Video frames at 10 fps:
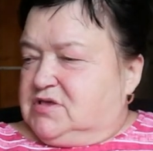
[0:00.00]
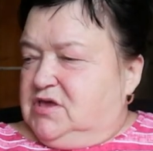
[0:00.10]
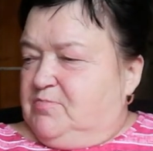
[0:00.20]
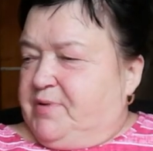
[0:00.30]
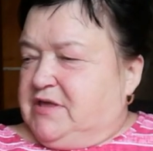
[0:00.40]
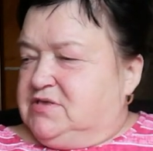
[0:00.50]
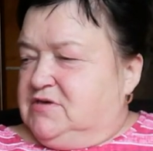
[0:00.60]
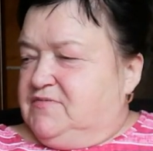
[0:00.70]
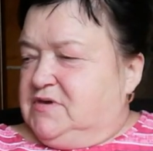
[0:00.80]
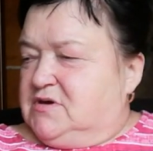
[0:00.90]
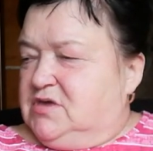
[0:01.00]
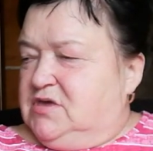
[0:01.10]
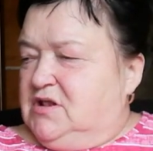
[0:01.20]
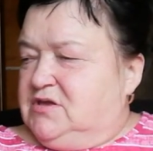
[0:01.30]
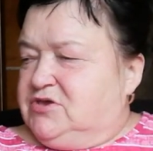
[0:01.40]
с кем? Противник
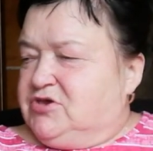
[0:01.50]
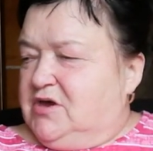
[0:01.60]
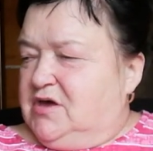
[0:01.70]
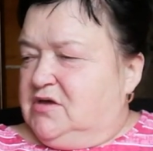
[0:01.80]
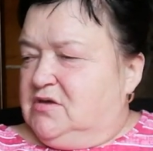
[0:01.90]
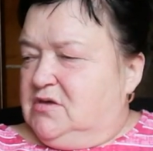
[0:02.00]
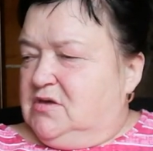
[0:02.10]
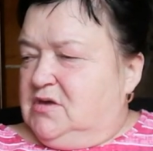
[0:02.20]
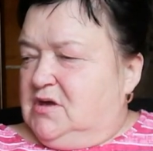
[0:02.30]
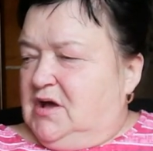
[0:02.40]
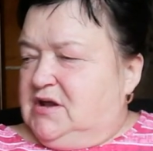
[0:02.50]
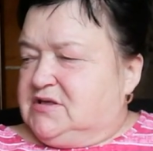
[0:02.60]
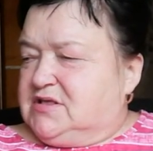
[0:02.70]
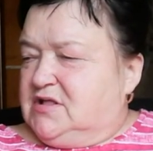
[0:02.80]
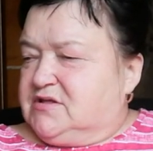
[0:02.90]
Ильича.
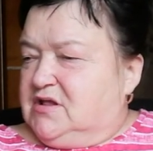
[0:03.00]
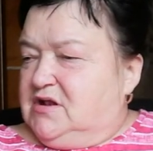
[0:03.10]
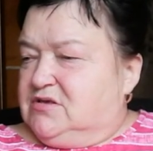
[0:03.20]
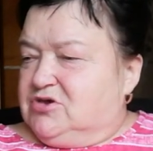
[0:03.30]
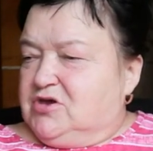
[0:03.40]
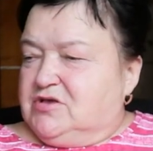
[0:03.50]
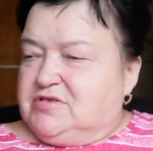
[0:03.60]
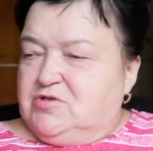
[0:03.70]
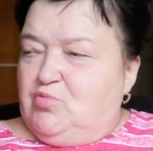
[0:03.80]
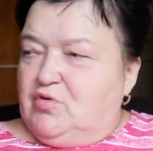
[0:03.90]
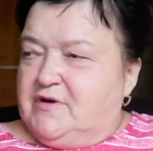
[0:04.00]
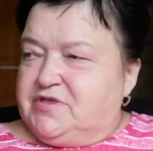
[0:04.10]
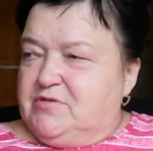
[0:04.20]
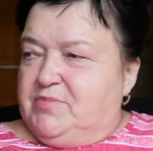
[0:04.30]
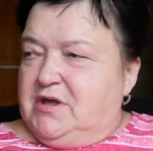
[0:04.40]
Александра Ильича 7
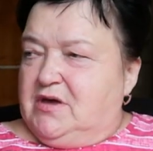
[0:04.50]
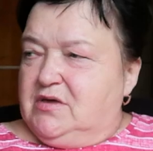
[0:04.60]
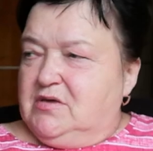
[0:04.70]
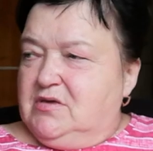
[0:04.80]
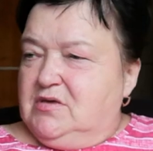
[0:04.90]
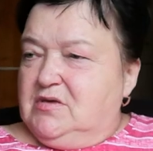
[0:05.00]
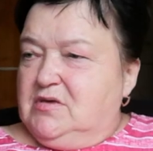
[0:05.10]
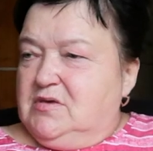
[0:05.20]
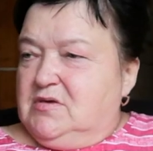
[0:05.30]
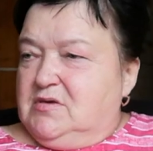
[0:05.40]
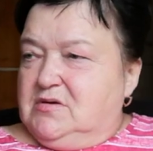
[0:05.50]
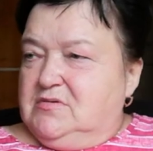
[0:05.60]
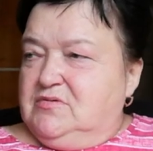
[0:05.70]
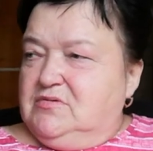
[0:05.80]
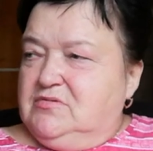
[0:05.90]
октября.
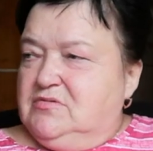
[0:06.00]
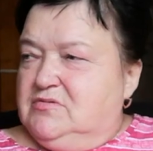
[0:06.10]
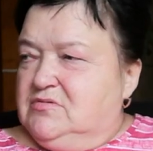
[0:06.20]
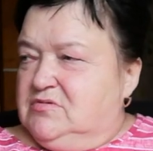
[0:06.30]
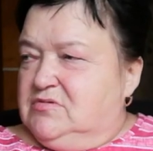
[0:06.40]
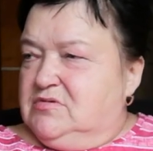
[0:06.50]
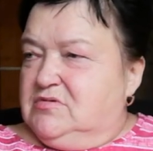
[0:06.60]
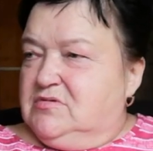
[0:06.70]
О,